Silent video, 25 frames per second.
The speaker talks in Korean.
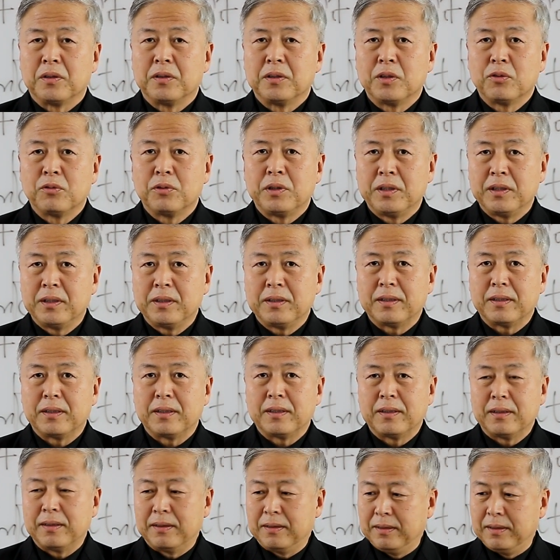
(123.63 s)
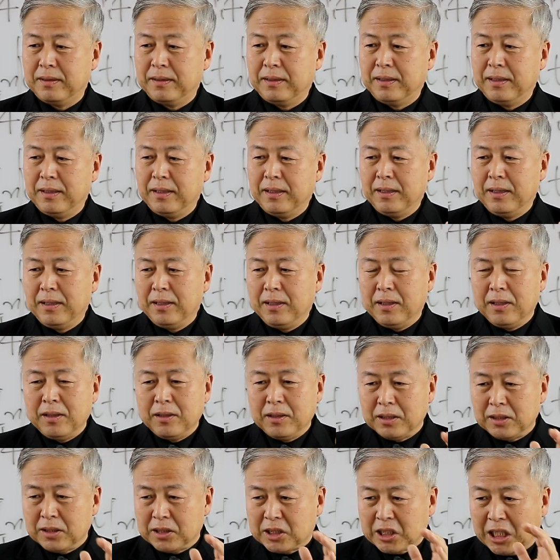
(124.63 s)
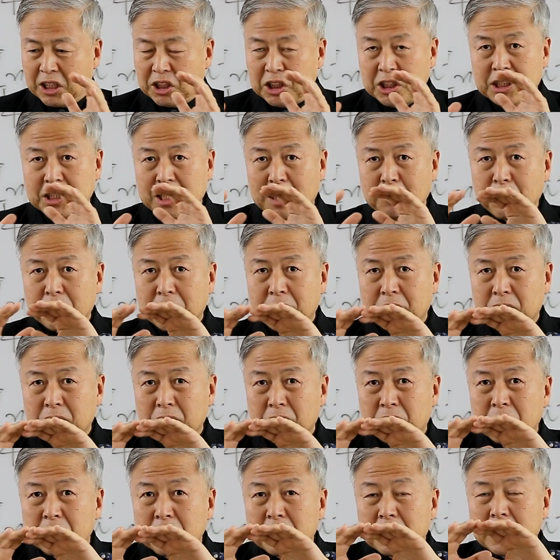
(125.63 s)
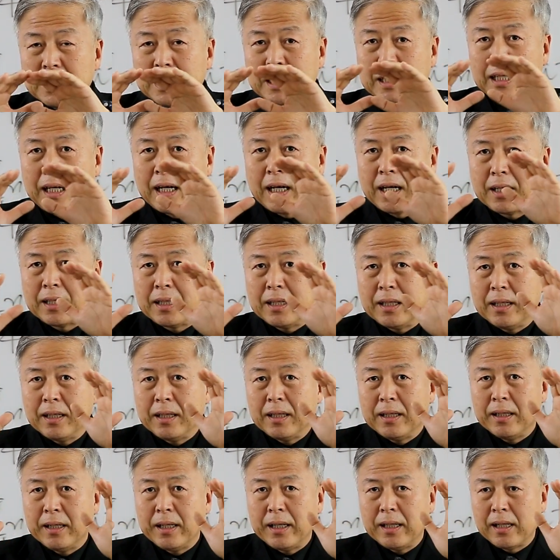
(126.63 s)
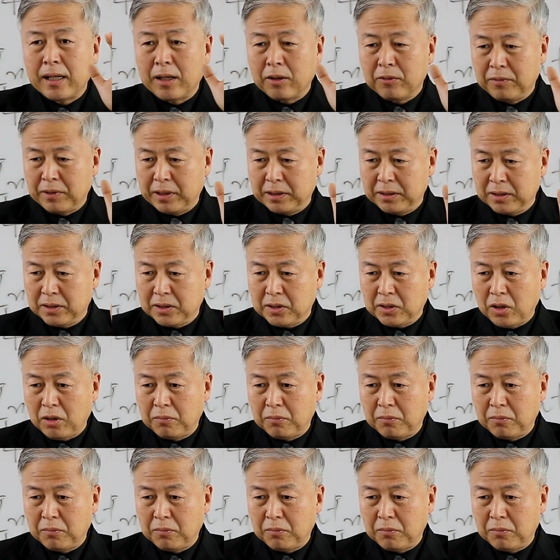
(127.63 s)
근데 우리는 자칫 잘못해서 그 이야기라고 하는